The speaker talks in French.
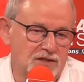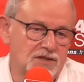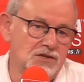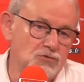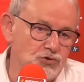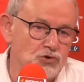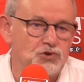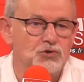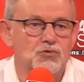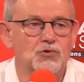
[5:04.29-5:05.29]
est ce qu'ils ont
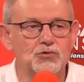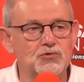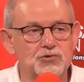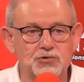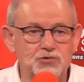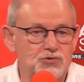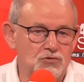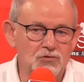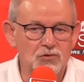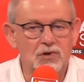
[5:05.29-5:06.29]
changé en cours de
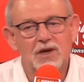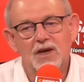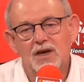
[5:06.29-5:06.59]
construction.